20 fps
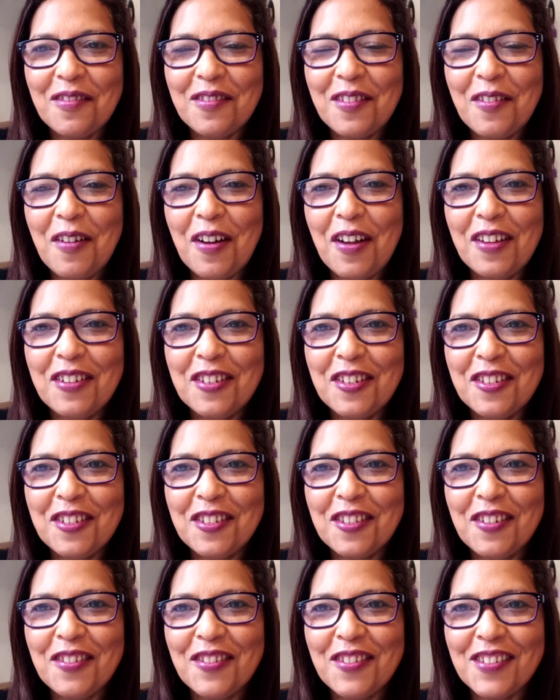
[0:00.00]
não, a
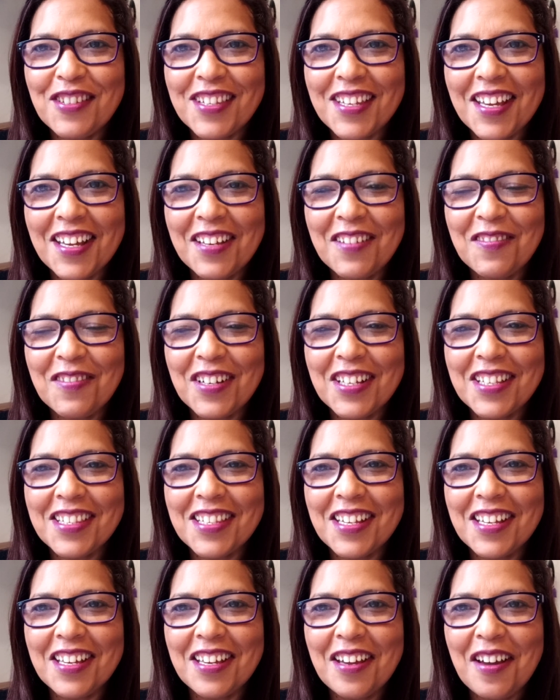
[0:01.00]
gente não consegue
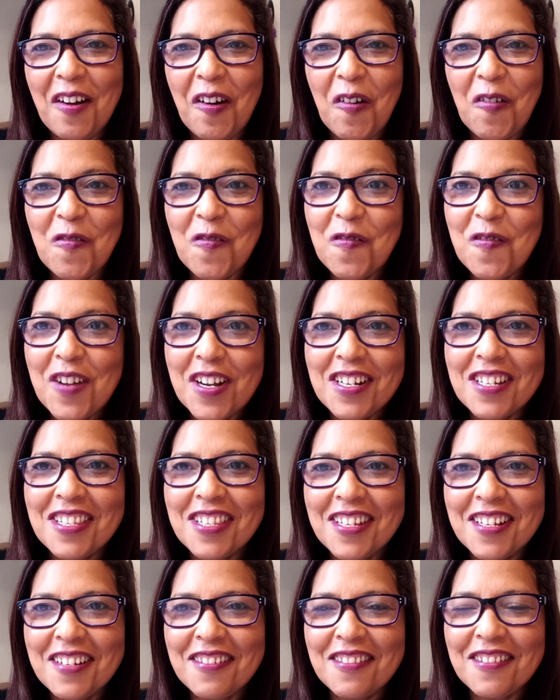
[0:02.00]
fazer um
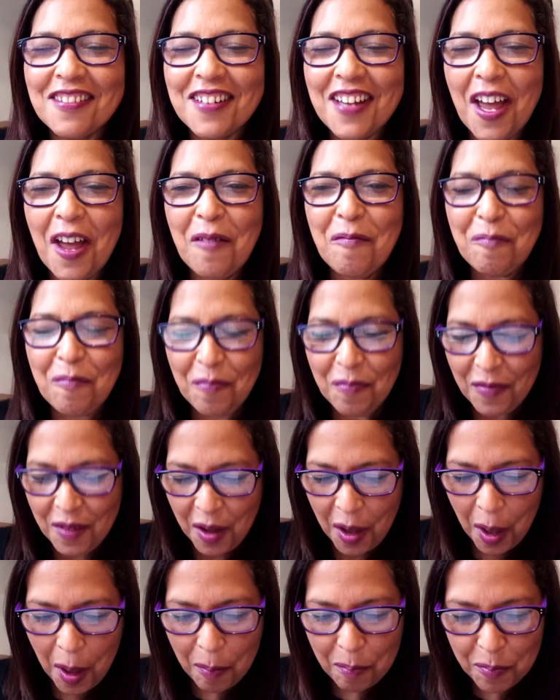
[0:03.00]
versículo, né?
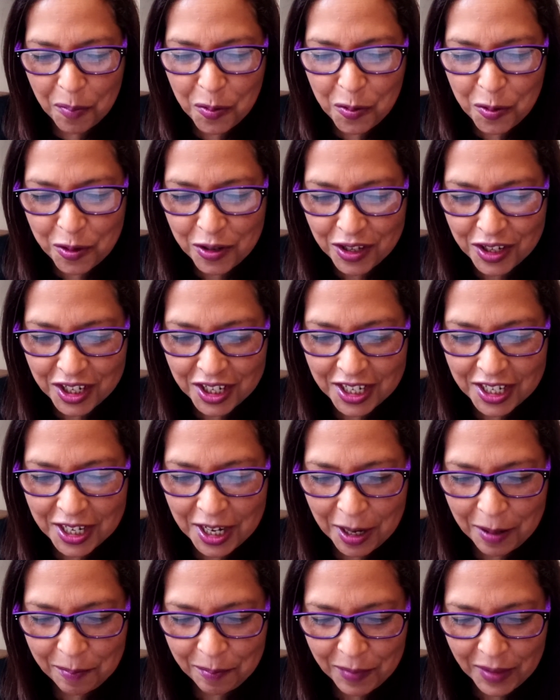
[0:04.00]
é por
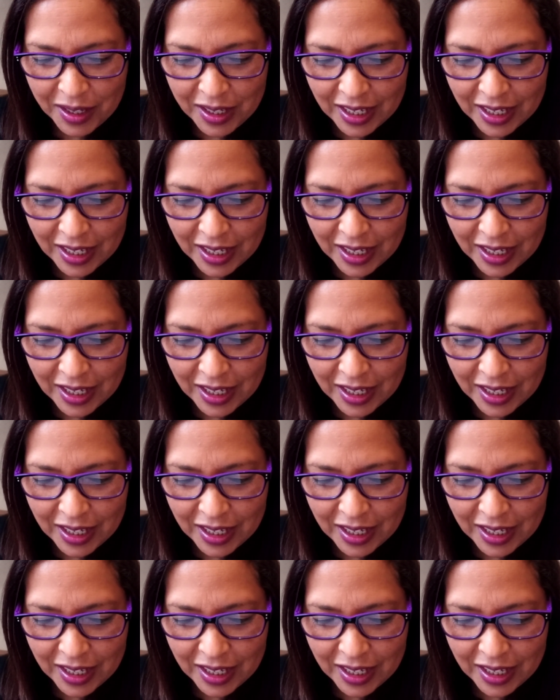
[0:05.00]
dia.